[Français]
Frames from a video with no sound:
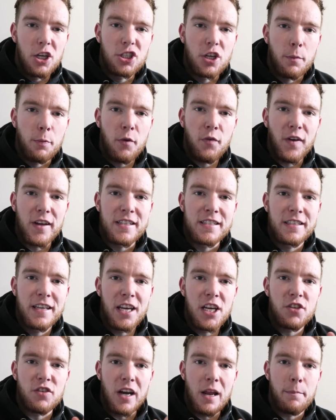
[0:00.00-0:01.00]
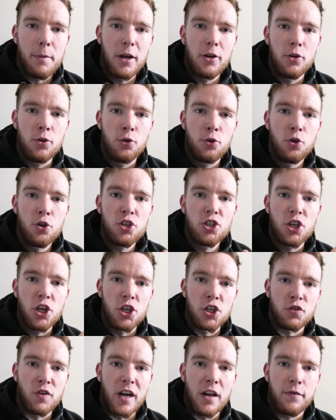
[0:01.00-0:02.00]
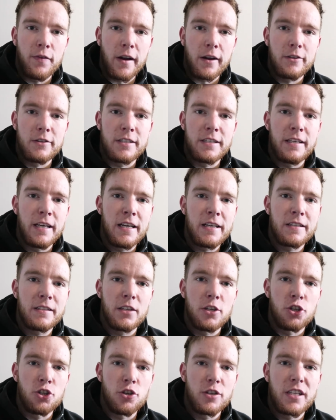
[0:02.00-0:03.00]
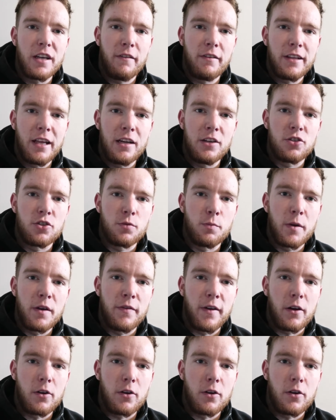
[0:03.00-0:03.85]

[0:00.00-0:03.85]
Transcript: Là, je suis un peu fatigué, je vais aller prendre une douche, je vais aller faire une sieste juste avant d'aller souper.